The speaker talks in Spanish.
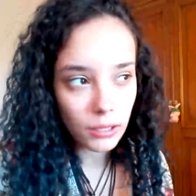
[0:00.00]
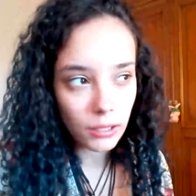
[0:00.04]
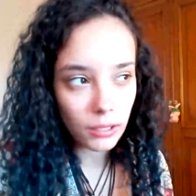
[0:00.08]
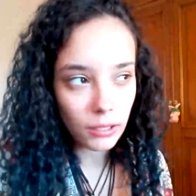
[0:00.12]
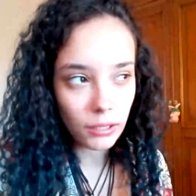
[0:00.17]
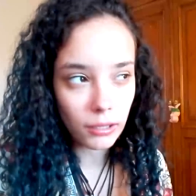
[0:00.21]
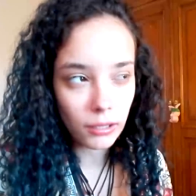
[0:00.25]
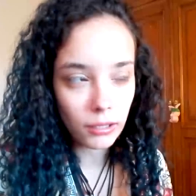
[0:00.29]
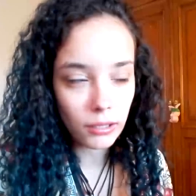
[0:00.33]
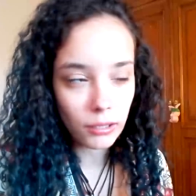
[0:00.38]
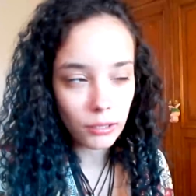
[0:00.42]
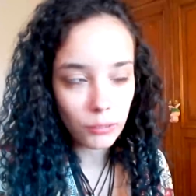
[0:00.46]

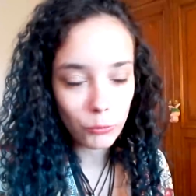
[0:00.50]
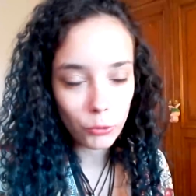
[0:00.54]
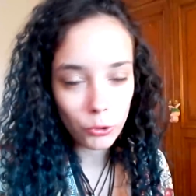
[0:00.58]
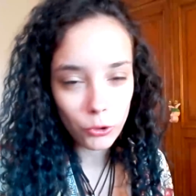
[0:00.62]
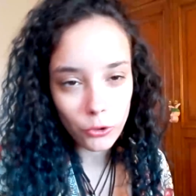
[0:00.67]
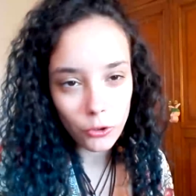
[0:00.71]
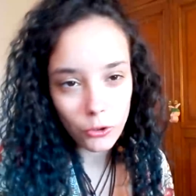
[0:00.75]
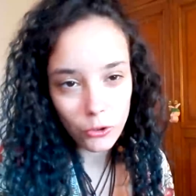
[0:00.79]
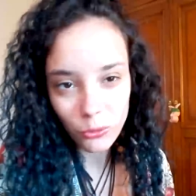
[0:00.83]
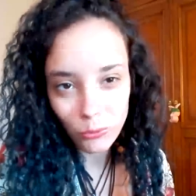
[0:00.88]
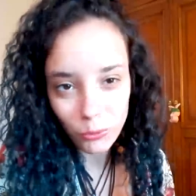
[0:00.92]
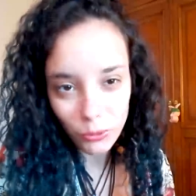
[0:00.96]
Y bueno,
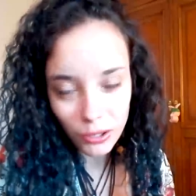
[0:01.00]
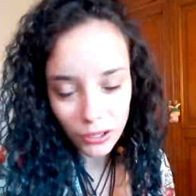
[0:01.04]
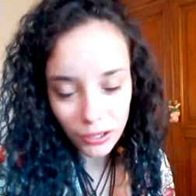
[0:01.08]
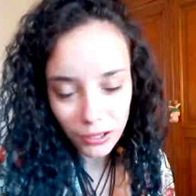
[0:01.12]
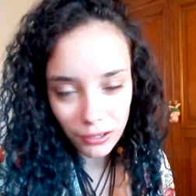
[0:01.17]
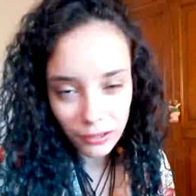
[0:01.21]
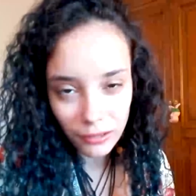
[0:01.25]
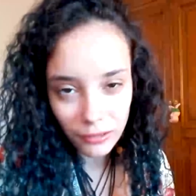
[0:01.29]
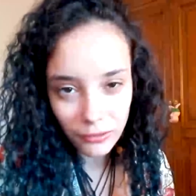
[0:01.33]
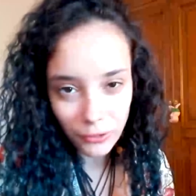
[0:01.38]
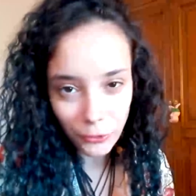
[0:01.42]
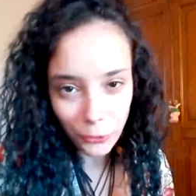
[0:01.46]
no voy
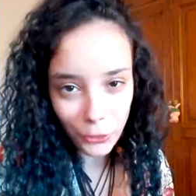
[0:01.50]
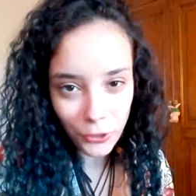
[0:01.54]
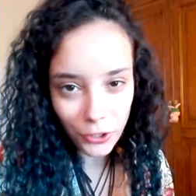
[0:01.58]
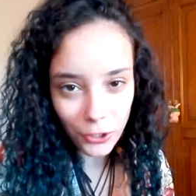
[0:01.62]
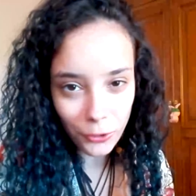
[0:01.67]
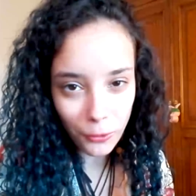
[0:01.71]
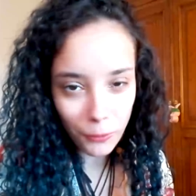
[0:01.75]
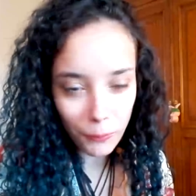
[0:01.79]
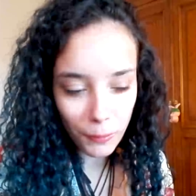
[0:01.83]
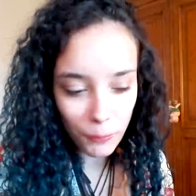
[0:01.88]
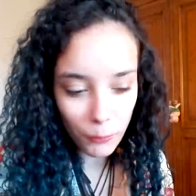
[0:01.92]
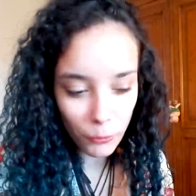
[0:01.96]
a decir
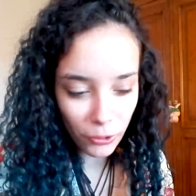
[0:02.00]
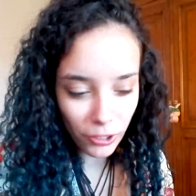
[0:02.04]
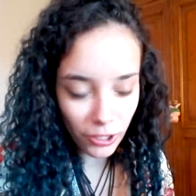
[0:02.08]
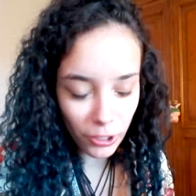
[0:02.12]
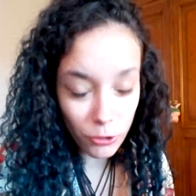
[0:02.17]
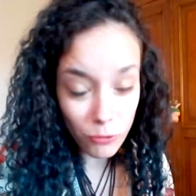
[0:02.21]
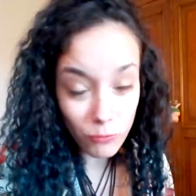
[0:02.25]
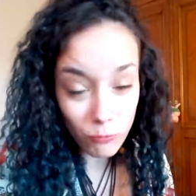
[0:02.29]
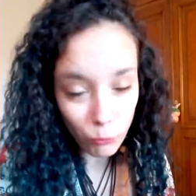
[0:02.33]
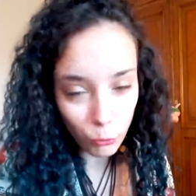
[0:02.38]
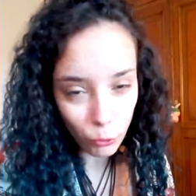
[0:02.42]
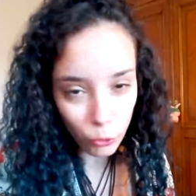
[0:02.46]
nombres porque hay
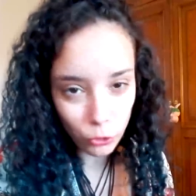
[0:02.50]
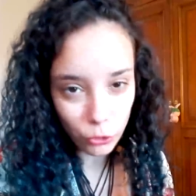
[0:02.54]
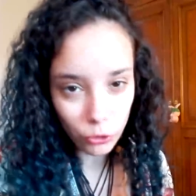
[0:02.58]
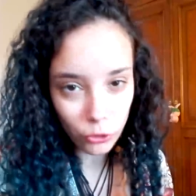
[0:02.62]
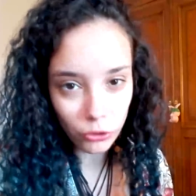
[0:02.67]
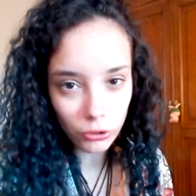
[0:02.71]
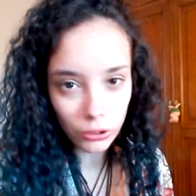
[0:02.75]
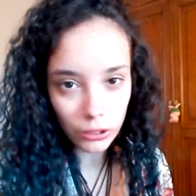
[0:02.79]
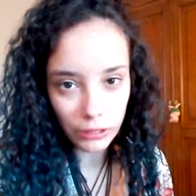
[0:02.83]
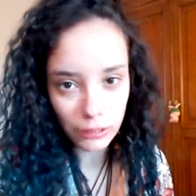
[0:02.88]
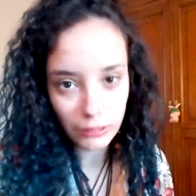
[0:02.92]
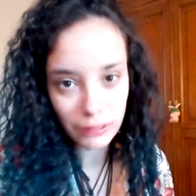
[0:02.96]
un
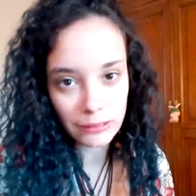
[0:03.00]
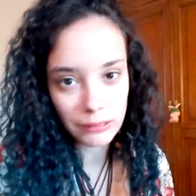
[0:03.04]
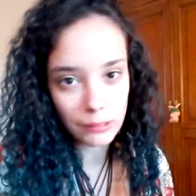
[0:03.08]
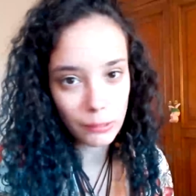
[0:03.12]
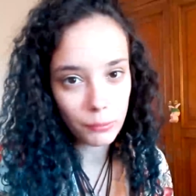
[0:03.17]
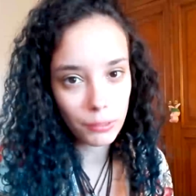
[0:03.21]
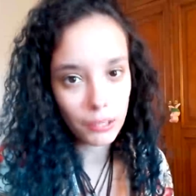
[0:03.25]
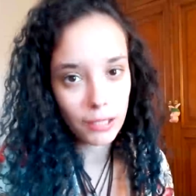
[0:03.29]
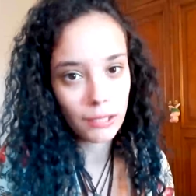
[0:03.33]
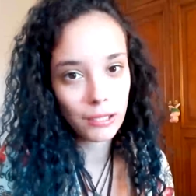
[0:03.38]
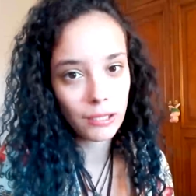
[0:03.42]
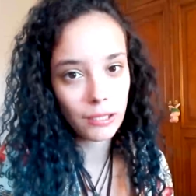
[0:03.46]
montón que ya
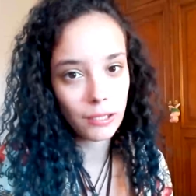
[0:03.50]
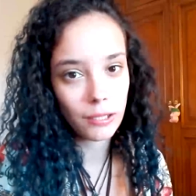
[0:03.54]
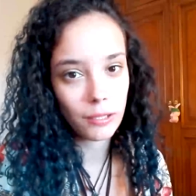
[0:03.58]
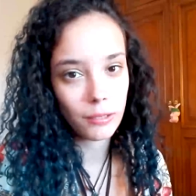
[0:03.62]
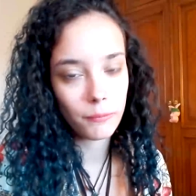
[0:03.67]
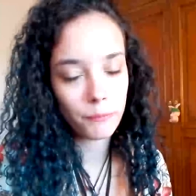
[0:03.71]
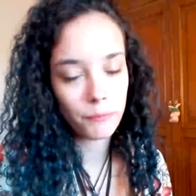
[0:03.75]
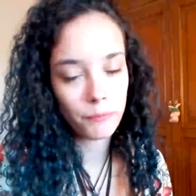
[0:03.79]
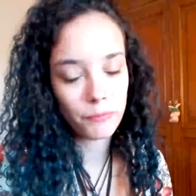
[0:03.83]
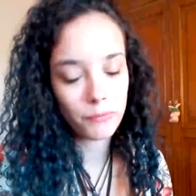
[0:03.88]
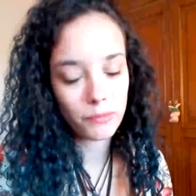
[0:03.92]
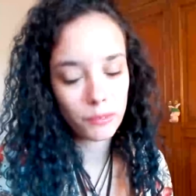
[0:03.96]
sabréis
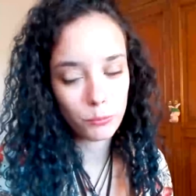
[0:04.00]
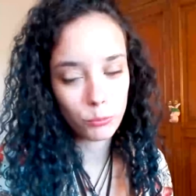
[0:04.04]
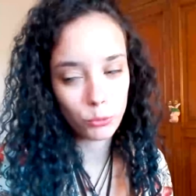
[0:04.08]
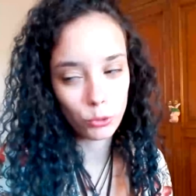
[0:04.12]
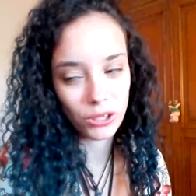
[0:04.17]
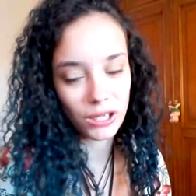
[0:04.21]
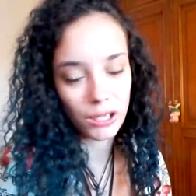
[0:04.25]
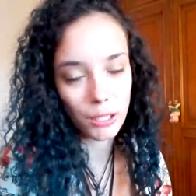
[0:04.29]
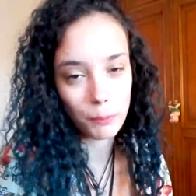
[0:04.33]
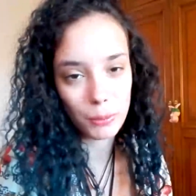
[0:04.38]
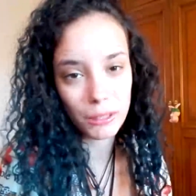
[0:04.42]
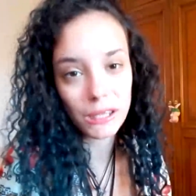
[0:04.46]
que pues
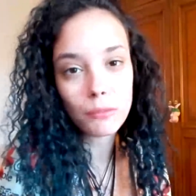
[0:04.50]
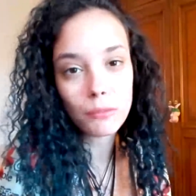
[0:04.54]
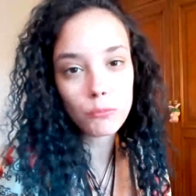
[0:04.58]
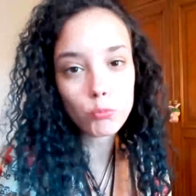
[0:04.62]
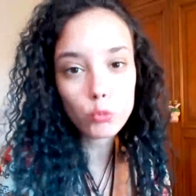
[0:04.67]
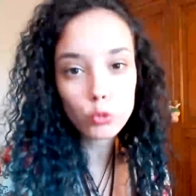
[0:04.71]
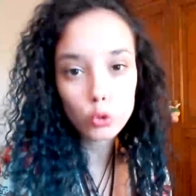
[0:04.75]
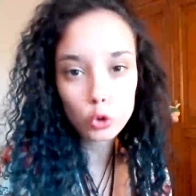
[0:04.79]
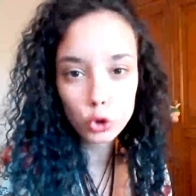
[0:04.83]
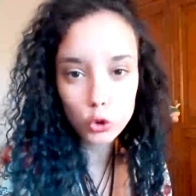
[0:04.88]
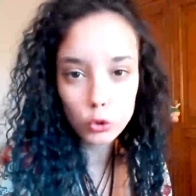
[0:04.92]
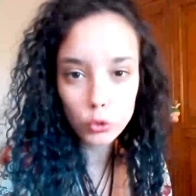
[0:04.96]
repiten
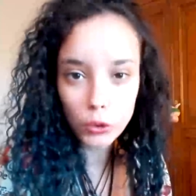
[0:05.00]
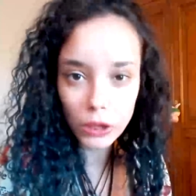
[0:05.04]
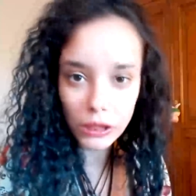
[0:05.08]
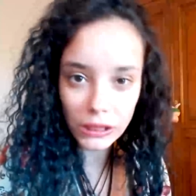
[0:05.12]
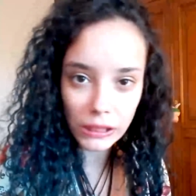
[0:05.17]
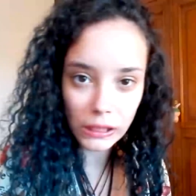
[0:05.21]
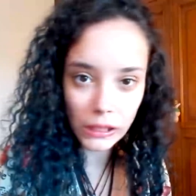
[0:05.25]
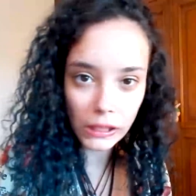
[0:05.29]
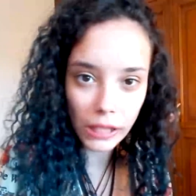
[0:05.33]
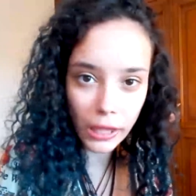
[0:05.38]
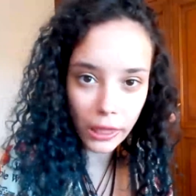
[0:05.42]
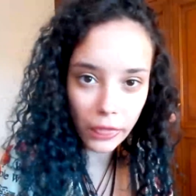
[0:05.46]
mucho una
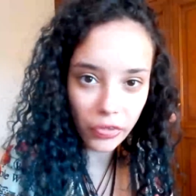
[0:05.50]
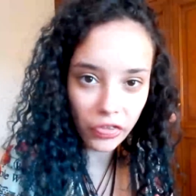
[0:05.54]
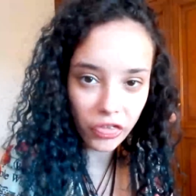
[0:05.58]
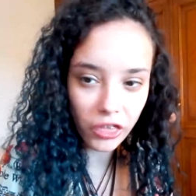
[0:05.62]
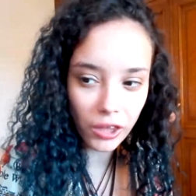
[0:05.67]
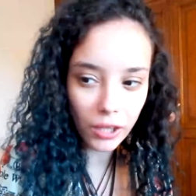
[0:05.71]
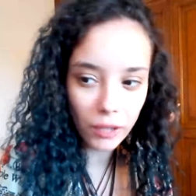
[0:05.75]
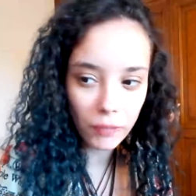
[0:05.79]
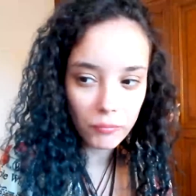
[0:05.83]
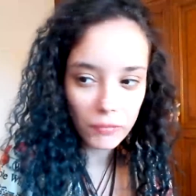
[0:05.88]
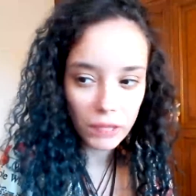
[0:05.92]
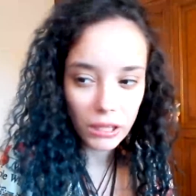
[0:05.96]

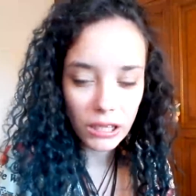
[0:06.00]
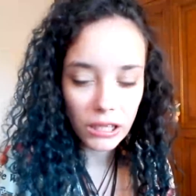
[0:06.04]
tendencia.